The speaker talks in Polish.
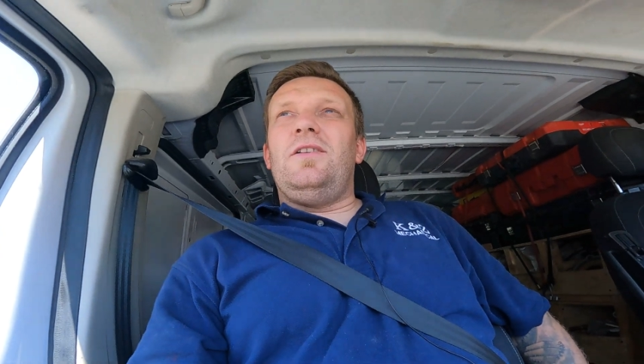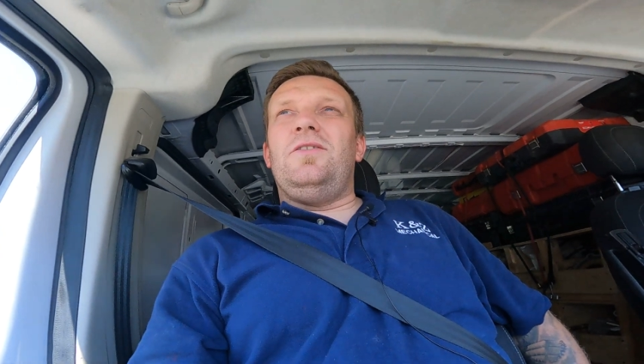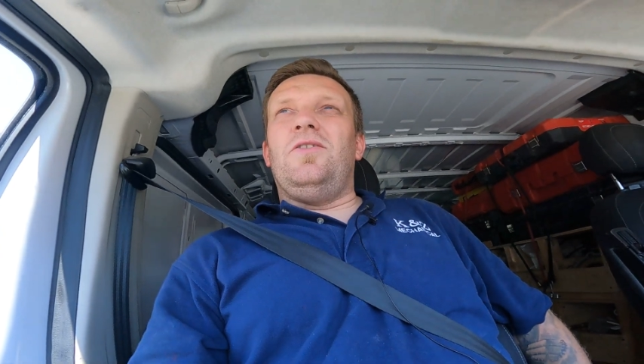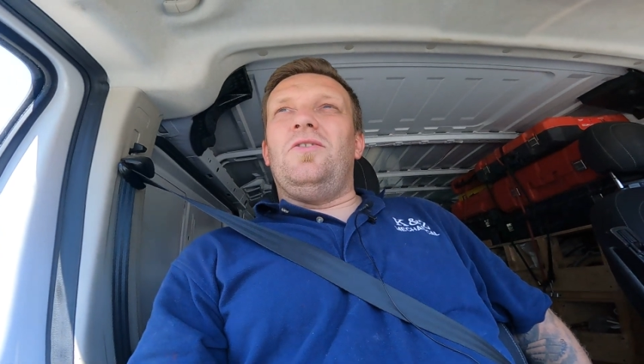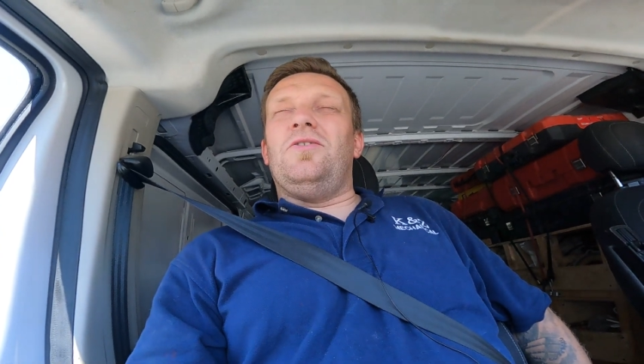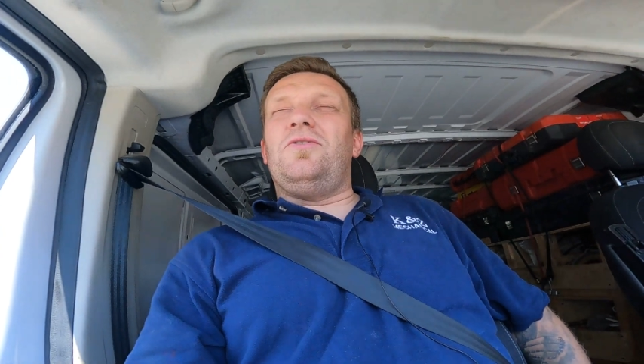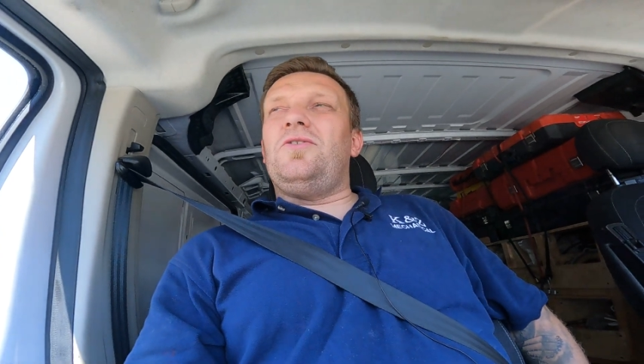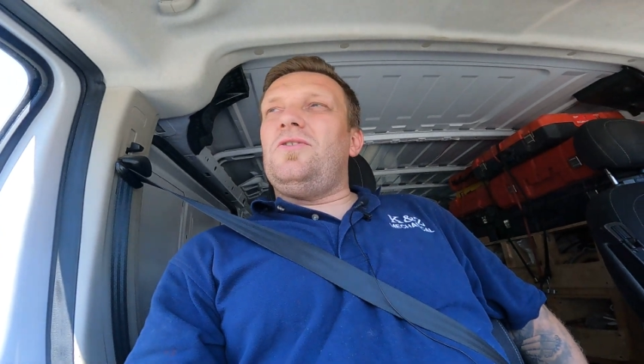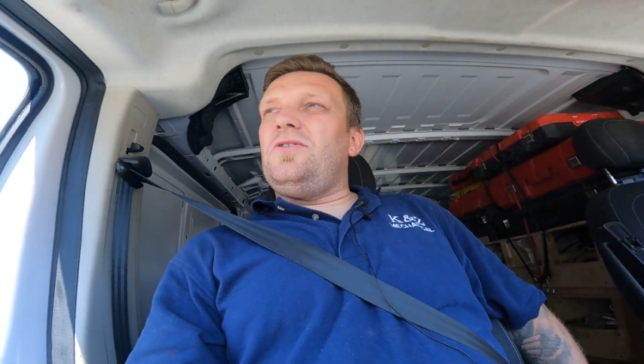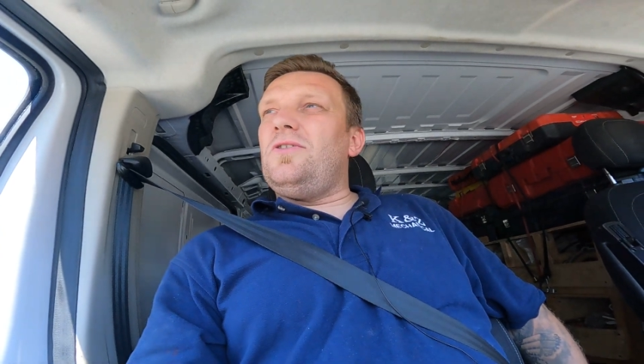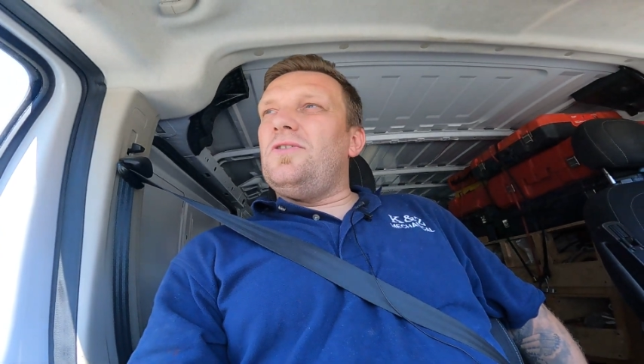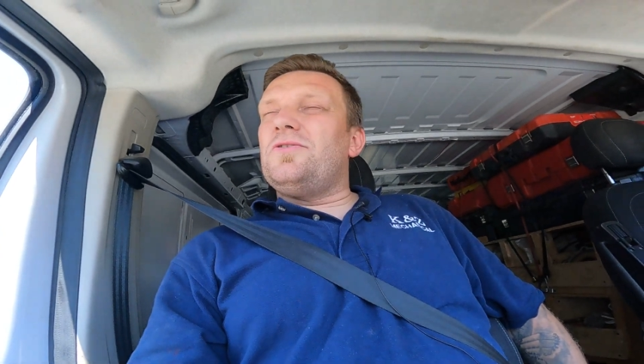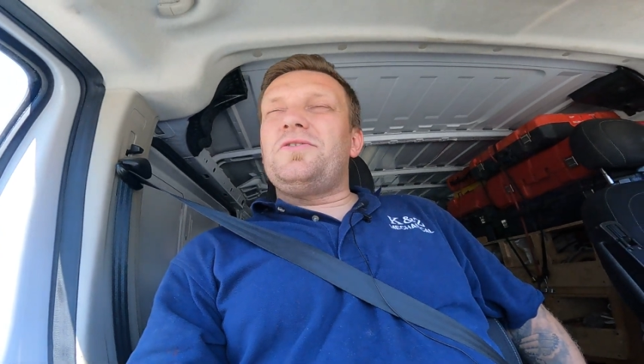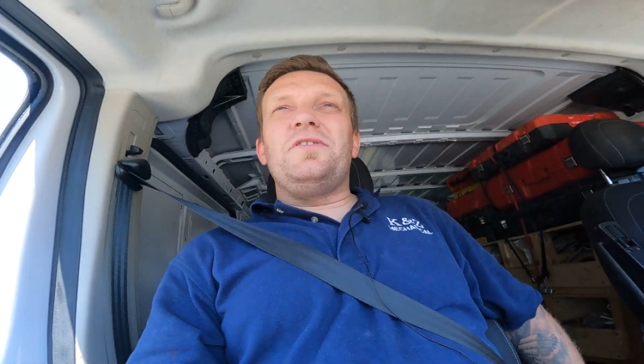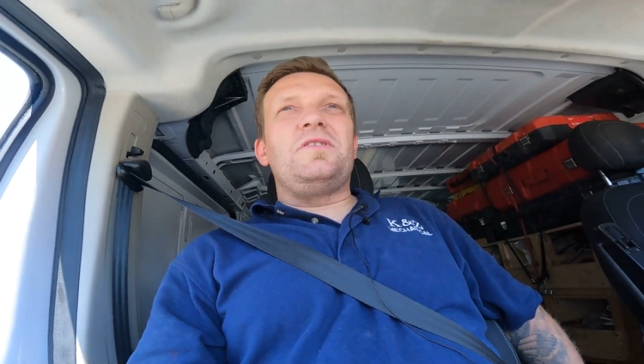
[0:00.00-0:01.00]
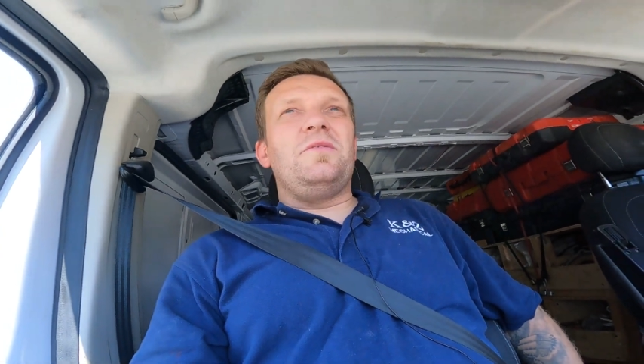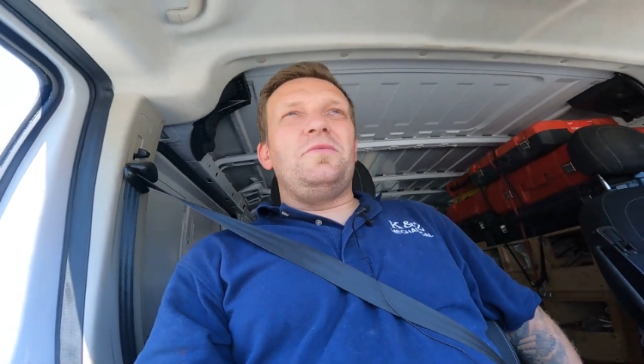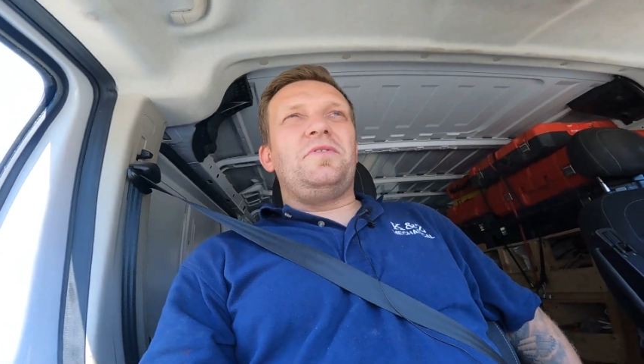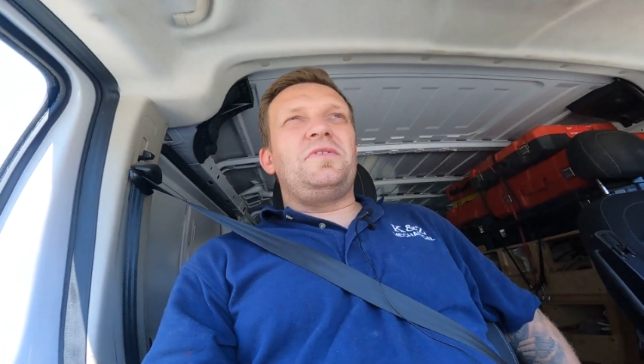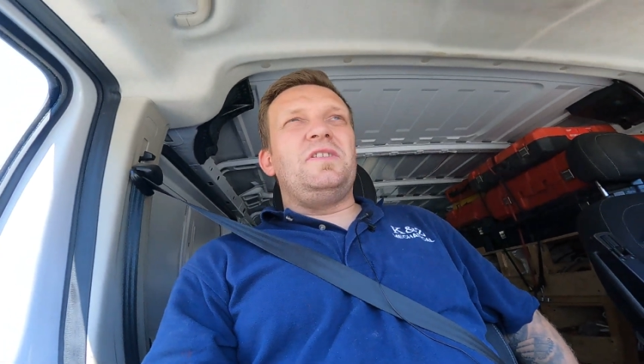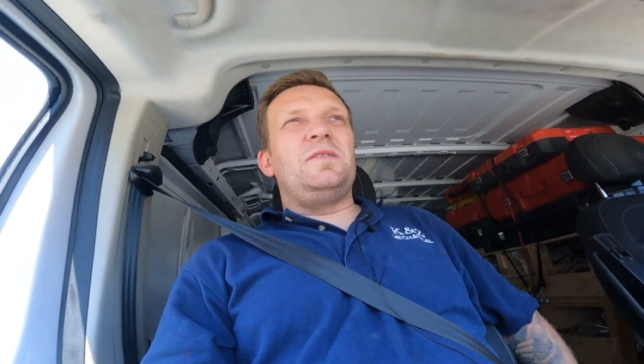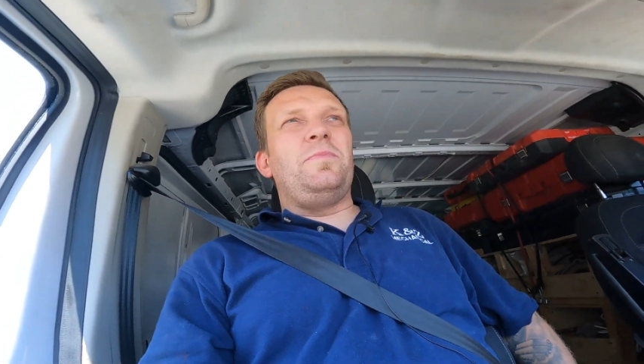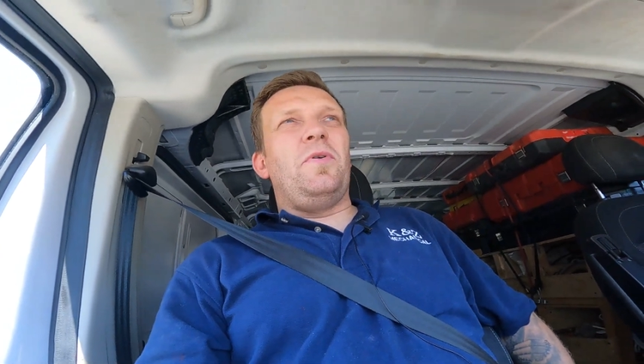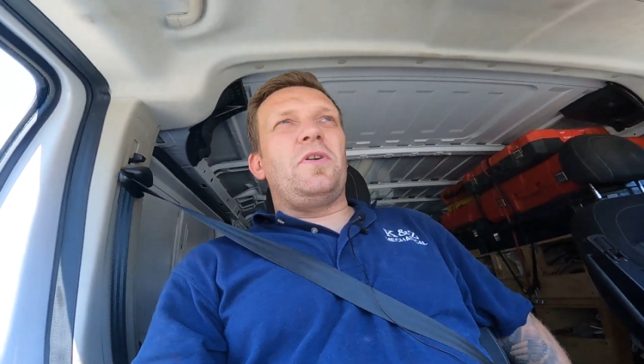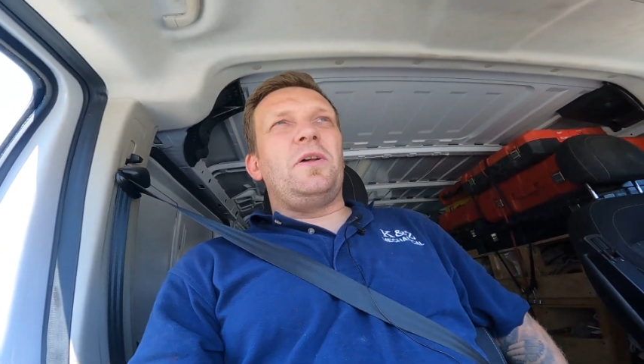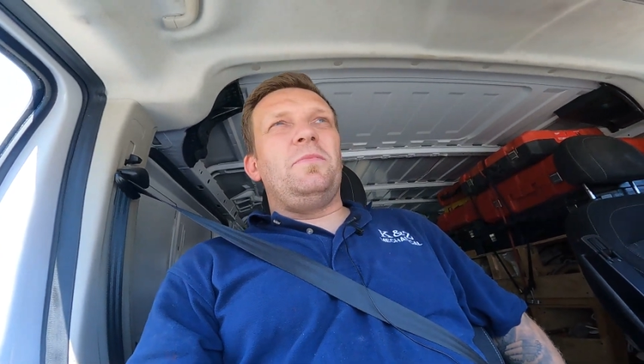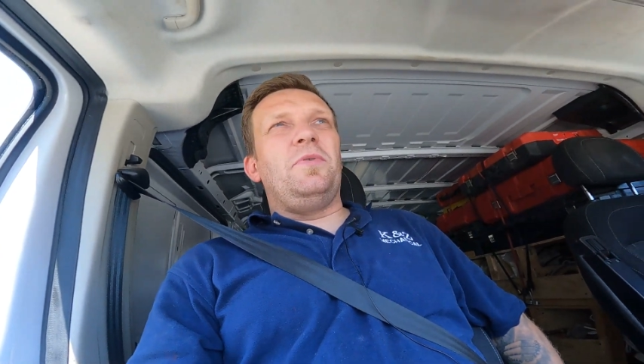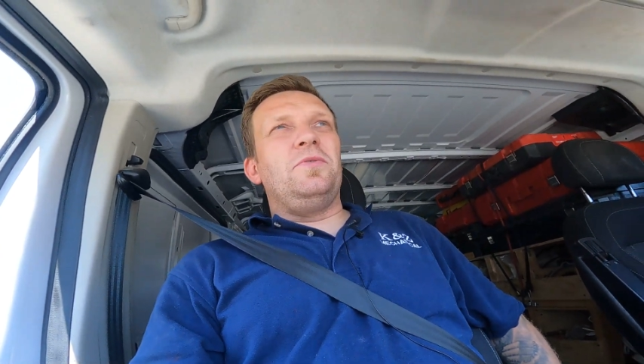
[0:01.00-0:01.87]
no, koszty są dosyć spore,